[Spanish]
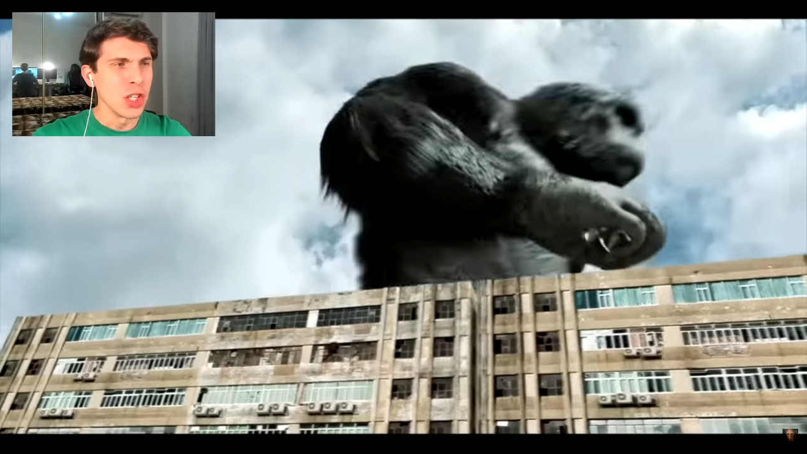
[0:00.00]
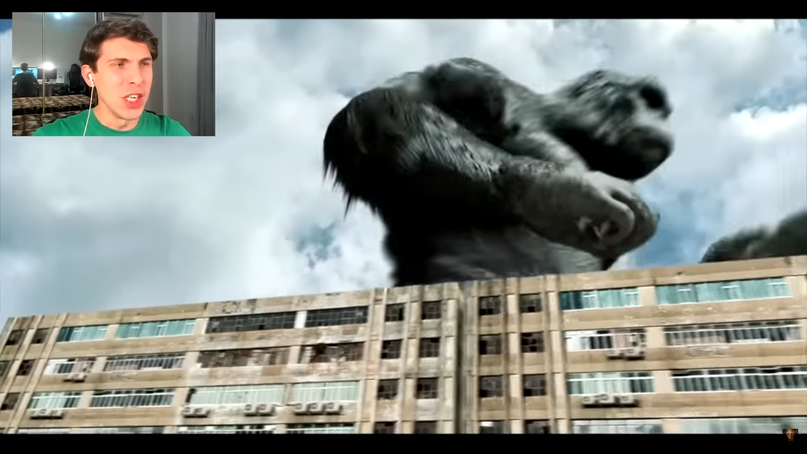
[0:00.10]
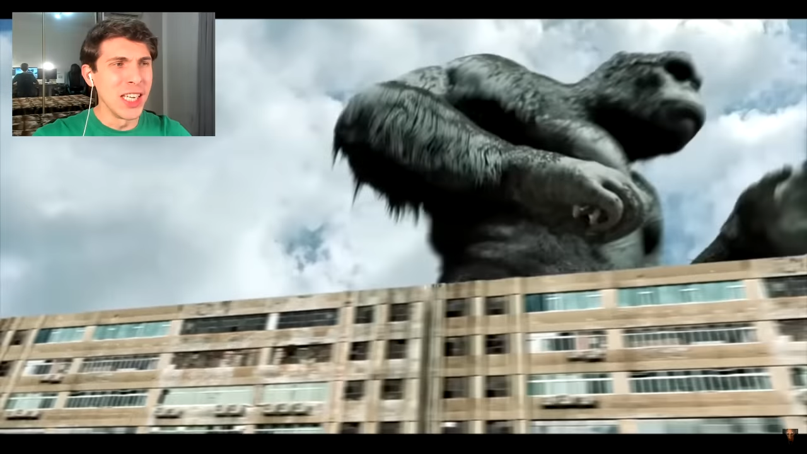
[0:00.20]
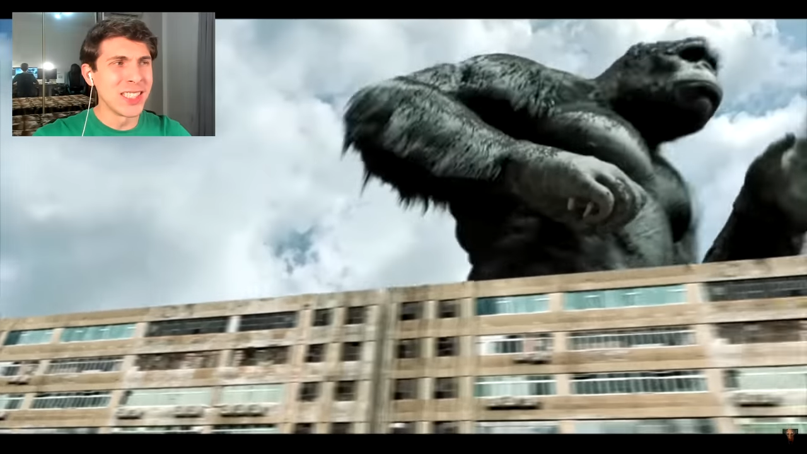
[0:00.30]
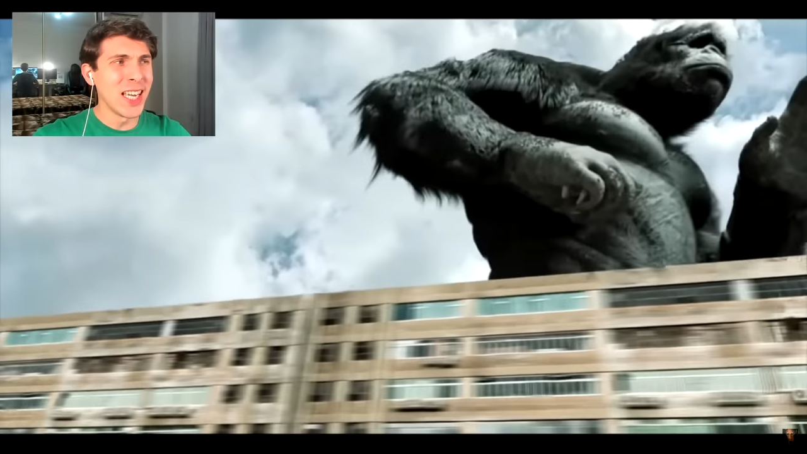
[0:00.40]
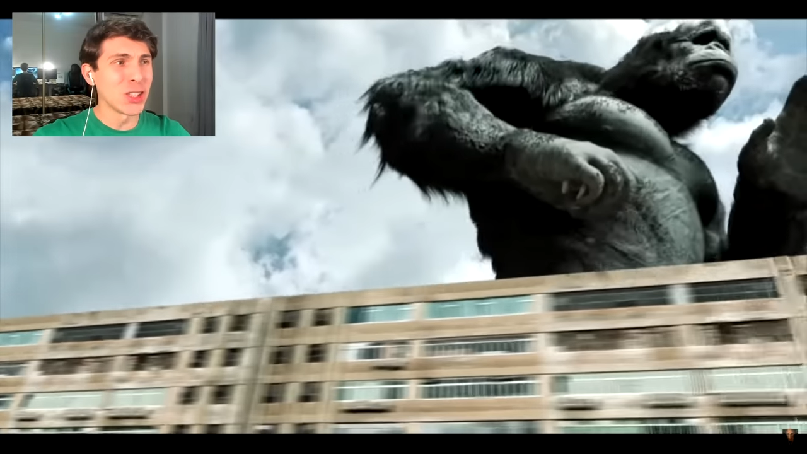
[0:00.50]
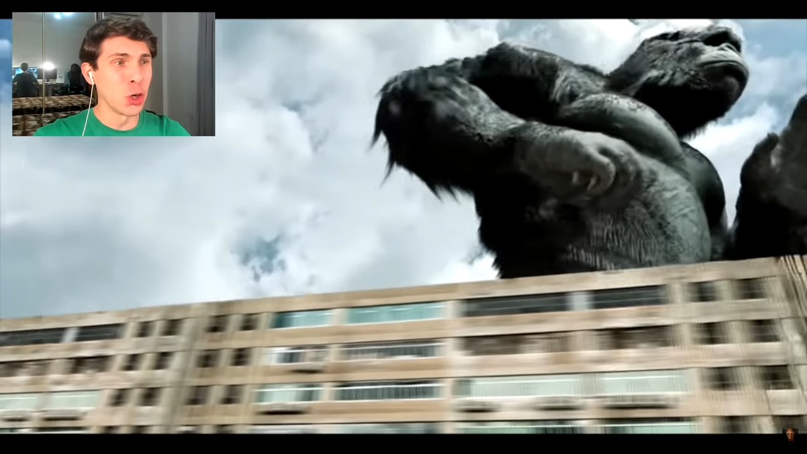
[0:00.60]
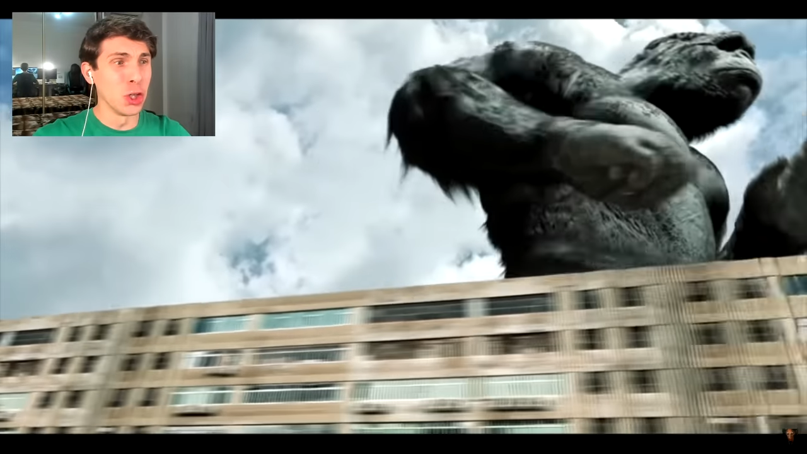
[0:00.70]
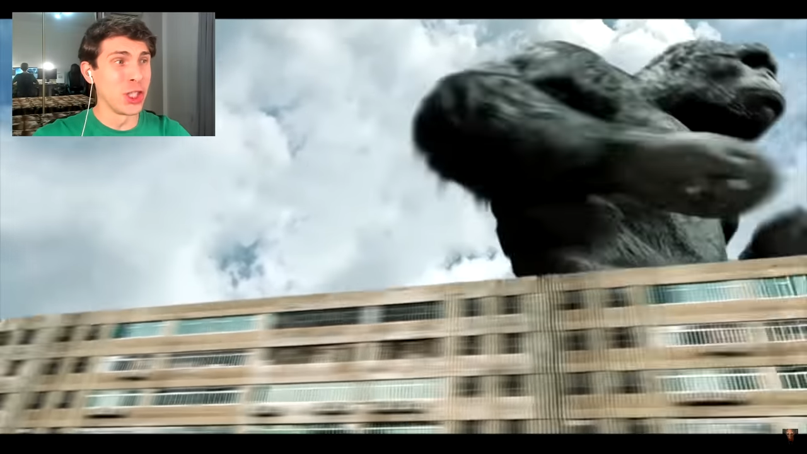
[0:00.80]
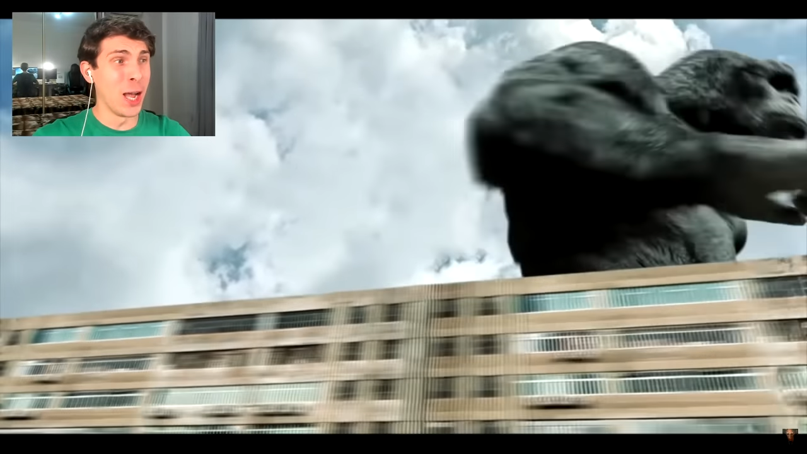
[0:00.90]
Y se
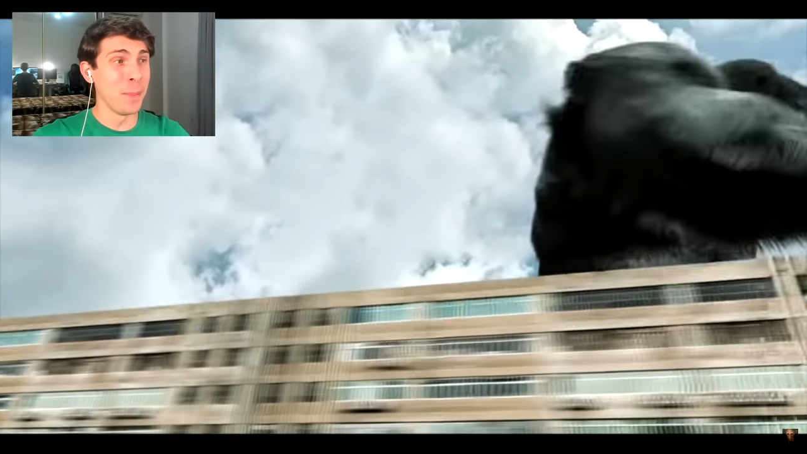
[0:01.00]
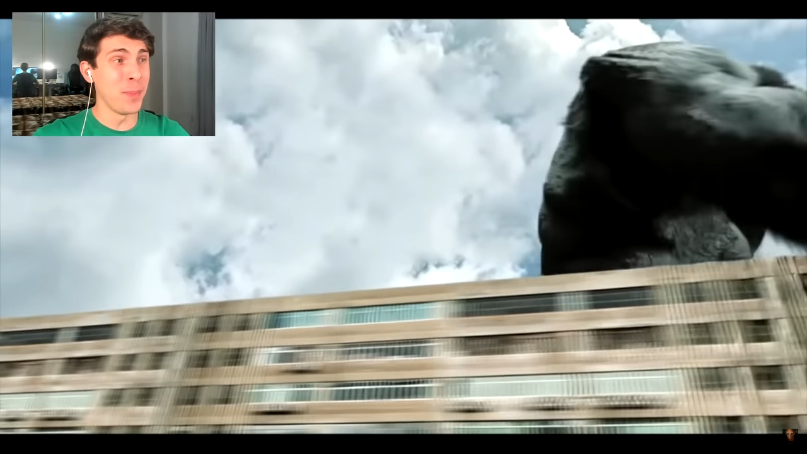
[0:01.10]
escuchan